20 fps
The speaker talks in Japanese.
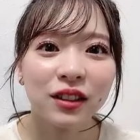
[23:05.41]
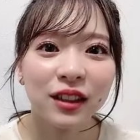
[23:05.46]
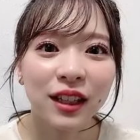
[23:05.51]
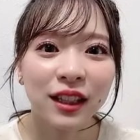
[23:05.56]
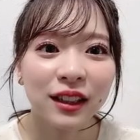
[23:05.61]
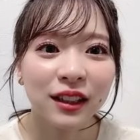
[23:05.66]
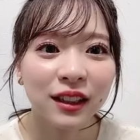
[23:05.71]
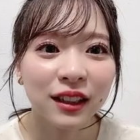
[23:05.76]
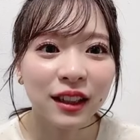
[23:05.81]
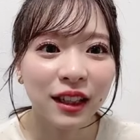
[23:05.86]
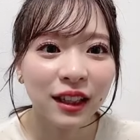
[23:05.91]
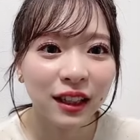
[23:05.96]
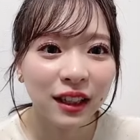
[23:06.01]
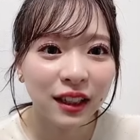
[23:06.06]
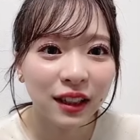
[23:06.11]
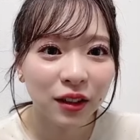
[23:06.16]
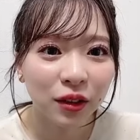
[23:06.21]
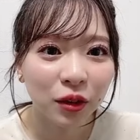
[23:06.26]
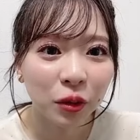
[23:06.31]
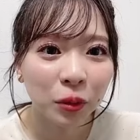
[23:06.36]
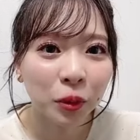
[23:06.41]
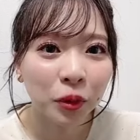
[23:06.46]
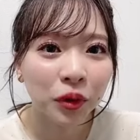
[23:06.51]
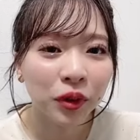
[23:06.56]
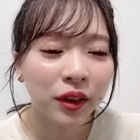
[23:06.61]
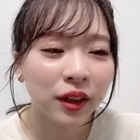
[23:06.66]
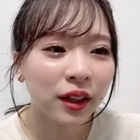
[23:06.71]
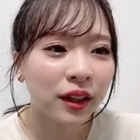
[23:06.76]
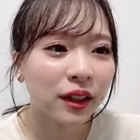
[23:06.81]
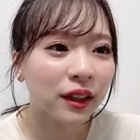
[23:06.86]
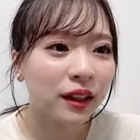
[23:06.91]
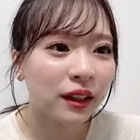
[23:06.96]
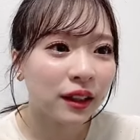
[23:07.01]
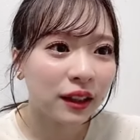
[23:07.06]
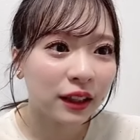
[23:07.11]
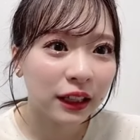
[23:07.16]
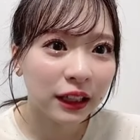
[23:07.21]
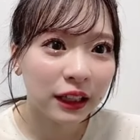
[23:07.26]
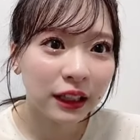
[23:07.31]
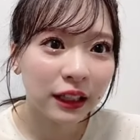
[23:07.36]
勝手に思って
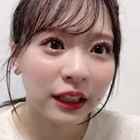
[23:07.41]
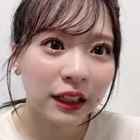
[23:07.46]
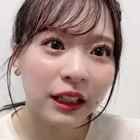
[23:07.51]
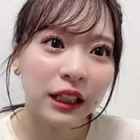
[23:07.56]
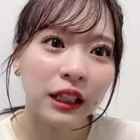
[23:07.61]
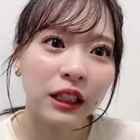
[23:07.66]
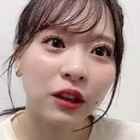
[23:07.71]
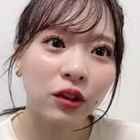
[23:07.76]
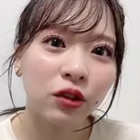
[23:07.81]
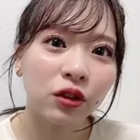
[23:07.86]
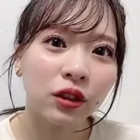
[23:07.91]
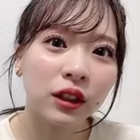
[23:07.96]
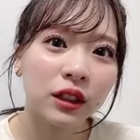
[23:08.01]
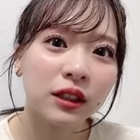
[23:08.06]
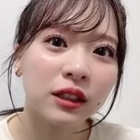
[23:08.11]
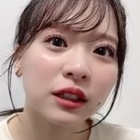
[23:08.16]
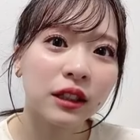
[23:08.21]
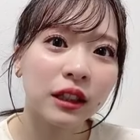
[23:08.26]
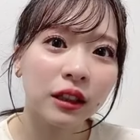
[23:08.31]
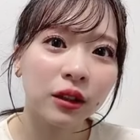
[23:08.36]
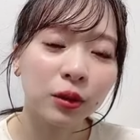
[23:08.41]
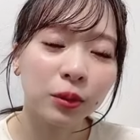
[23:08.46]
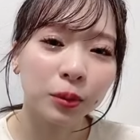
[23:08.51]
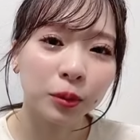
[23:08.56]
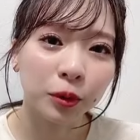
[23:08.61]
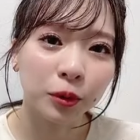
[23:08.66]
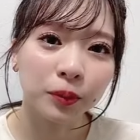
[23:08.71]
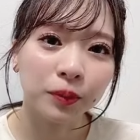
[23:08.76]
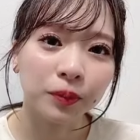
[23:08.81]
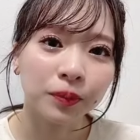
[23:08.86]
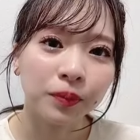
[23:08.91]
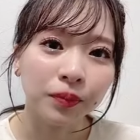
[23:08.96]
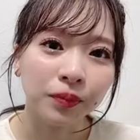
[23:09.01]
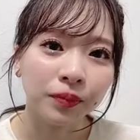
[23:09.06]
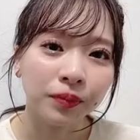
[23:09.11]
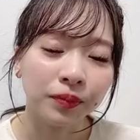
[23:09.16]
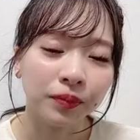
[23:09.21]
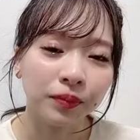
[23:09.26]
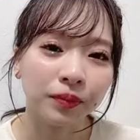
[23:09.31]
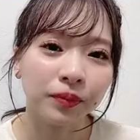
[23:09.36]
るんですけども
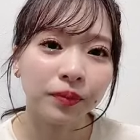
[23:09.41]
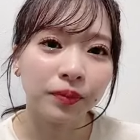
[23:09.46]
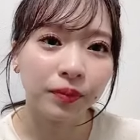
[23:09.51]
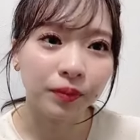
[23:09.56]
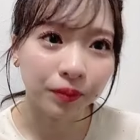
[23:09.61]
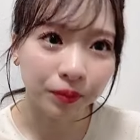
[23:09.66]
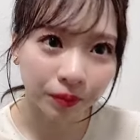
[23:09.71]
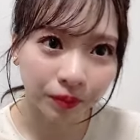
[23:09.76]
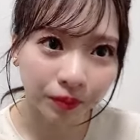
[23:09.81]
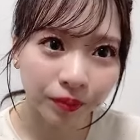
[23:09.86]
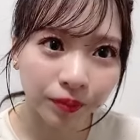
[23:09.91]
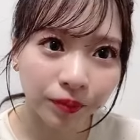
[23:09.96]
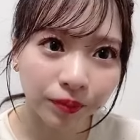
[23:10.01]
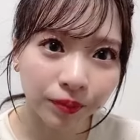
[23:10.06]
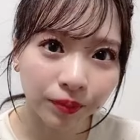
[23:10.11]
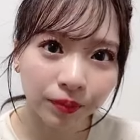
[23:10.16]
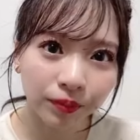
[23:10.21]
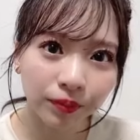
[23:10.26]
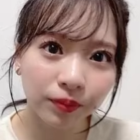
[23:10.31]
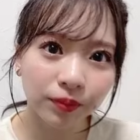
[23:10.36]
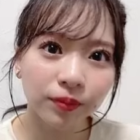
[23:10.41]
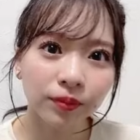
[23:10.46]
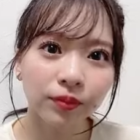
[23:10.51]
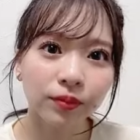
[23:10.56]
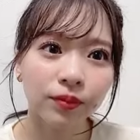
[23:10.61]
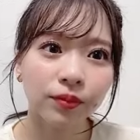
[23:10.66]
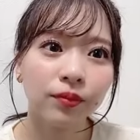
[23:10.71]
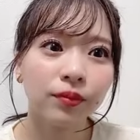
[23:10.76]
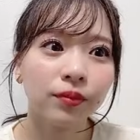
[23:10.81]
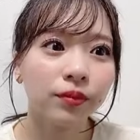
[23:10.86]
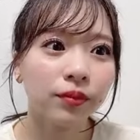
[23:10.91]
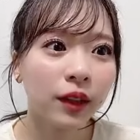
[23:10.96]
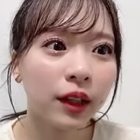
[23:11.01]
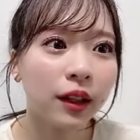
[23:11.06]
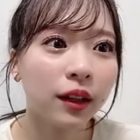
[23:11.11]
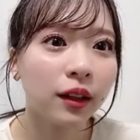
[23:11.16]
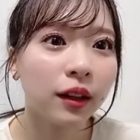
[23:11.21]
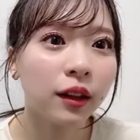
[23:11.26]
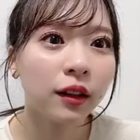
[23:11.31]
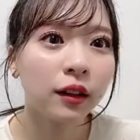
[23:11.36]
う
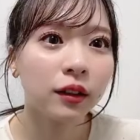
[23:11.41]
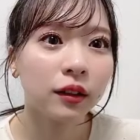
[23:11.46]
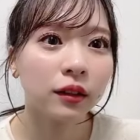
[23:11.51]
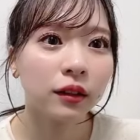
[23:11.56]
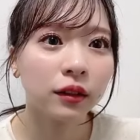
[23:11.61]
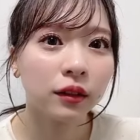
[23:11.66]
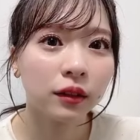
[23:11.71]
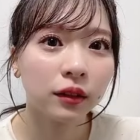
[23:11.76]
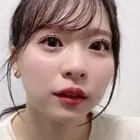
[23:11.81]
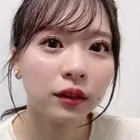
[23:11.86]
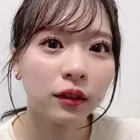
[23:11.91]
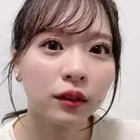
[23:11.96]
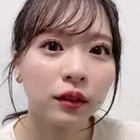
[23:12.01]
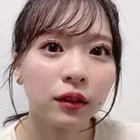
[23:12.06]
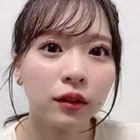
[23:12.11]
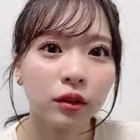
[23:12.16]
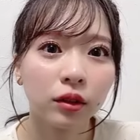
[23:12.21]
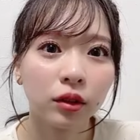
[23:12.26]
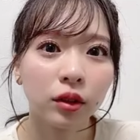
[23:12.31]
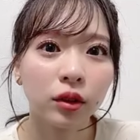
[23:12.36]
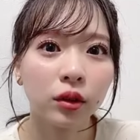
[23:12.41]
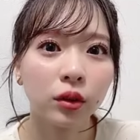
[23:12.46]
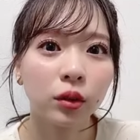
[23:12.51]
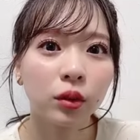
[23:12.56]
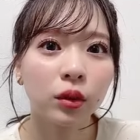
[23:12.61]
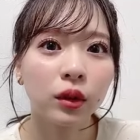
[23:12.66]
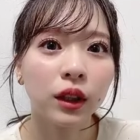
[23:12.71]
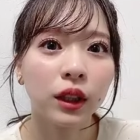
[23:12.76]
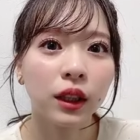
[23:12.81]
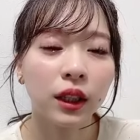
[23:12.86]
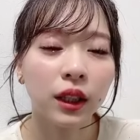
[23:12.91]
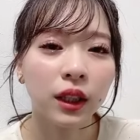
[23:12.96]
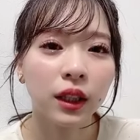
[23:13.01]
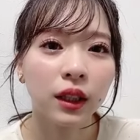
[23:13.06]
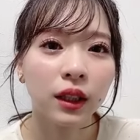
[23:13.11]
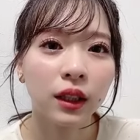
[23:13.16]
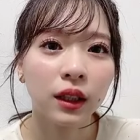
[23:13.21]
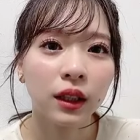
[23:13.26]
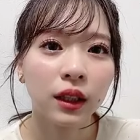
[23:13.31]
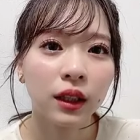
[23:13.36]
んねそうだね
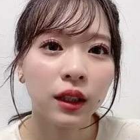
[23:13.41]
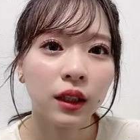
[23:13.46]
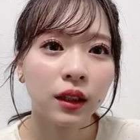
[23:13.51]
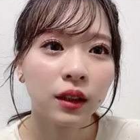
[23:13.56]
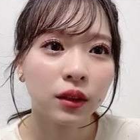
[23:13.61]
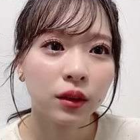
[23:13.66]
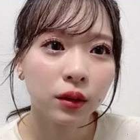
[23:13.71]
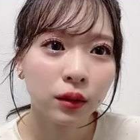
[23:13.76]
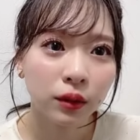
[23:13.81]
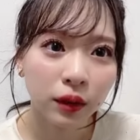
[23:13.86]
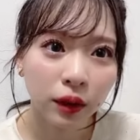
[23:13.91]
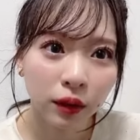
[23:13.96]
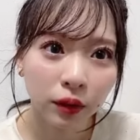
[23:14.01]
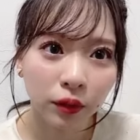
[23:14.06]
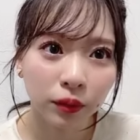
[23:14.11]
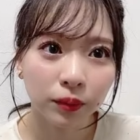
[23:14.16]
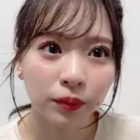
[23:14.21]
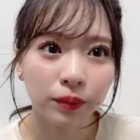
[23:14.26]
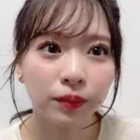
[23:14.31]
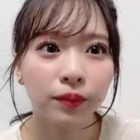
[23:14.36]
そうなの